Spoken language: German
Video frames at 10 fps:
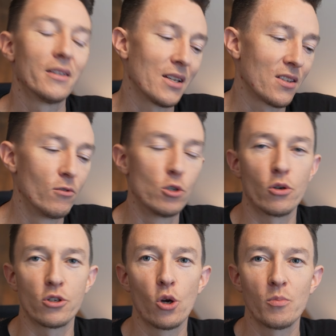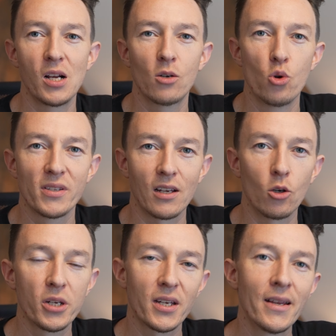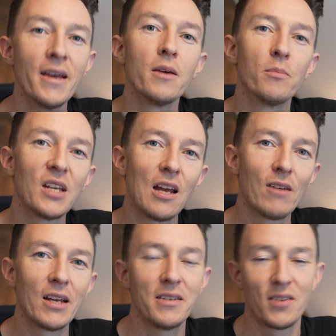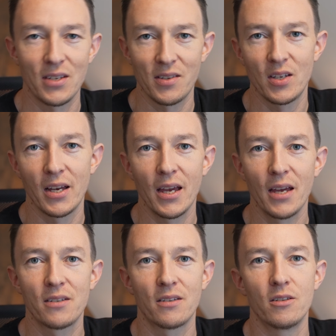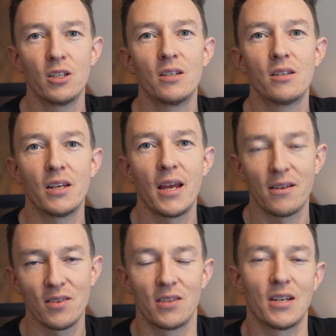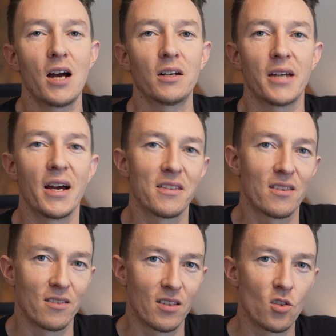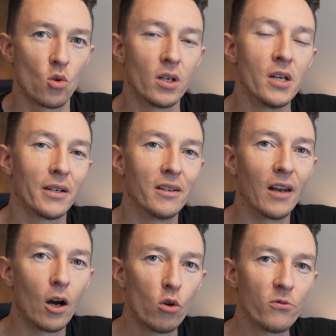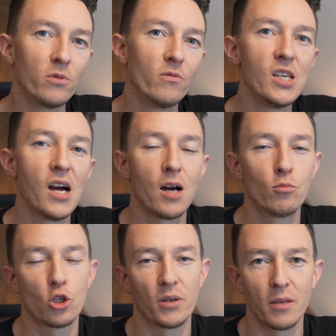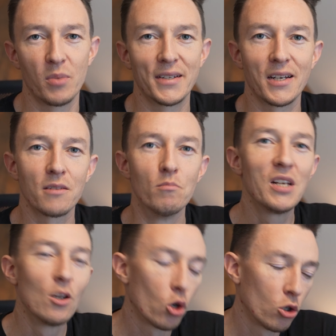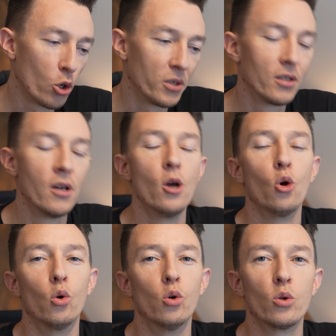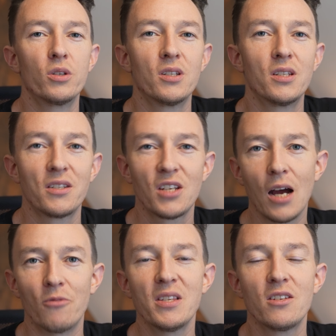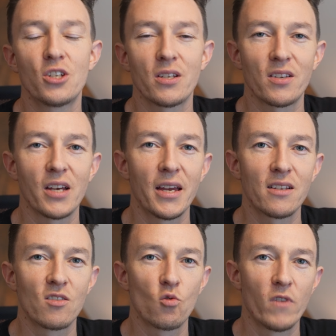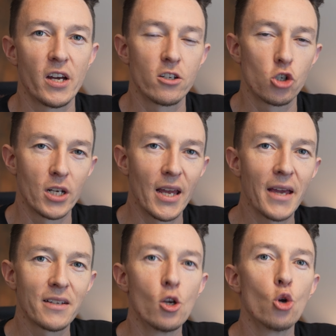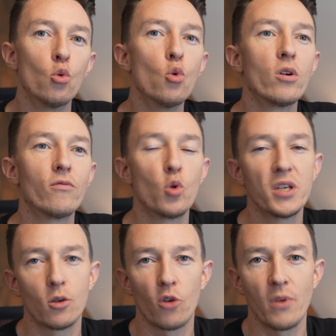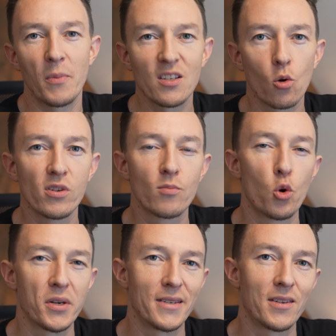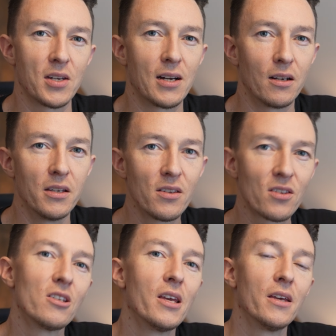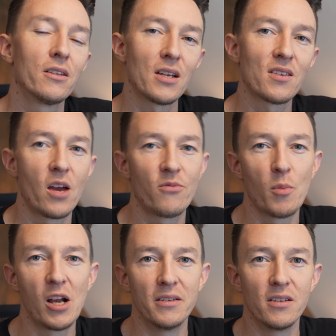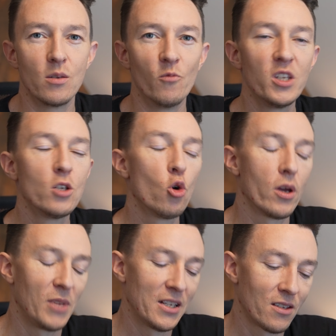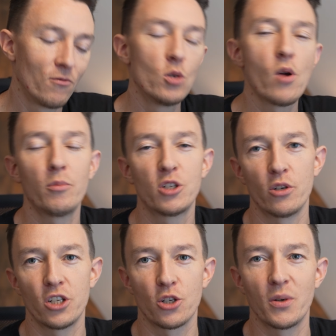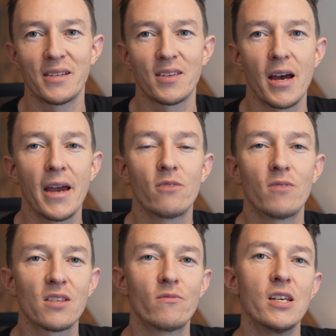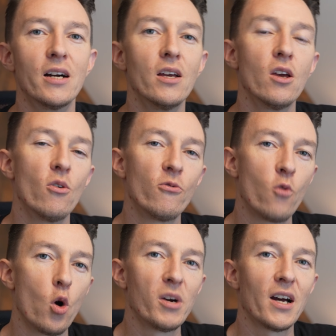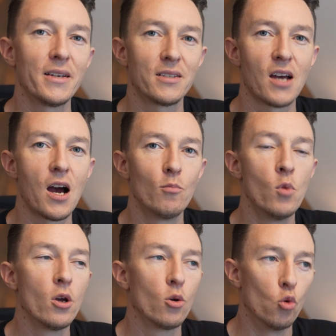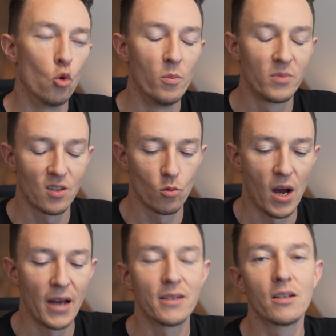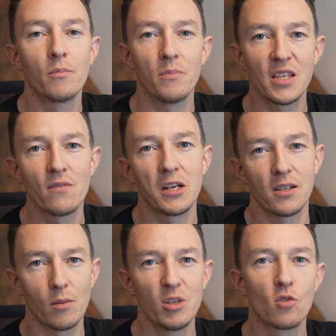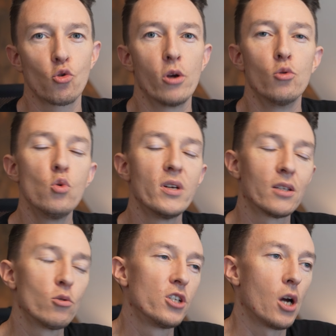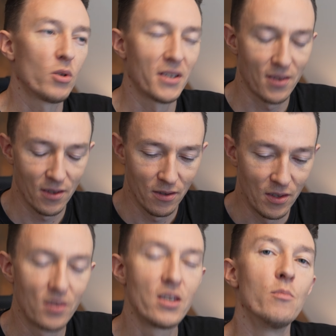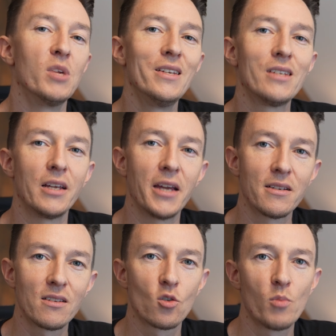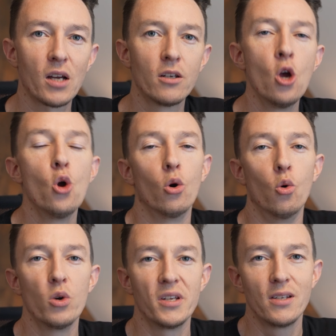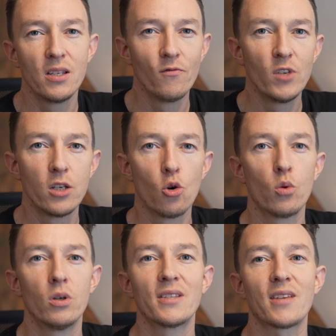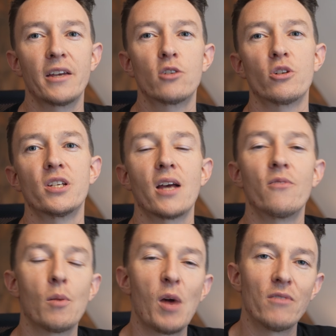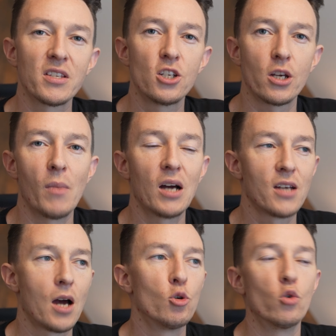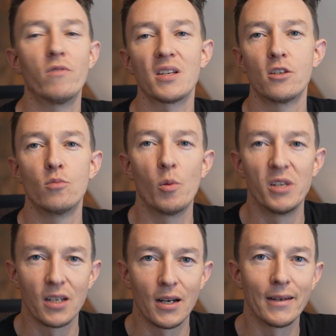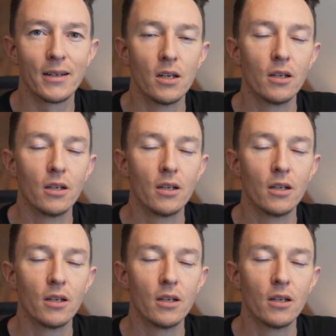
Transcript: das will ich euch heute mal kurz erläutern. Mittlerweile ist das Gerät in den ersten Tagen der Heizsaison gelaufen. Wir haben schon ein paar Daten mitloggen können und ja, wie sich das Gerät soweit schlägt und wo hier noch Verbesserungspotenzial ist. Das einfach mal in diesem Video. Im letzten Video habe ich euch ja schon gezeigt, was wir vorbereitet haben um zum einen Messwerte sammeln zu können und natürlich auch das System intelligent zu machen. Und in diesem Video zeige ich euch jetzt einfach mal, was ich gemacht habe und was ich momentan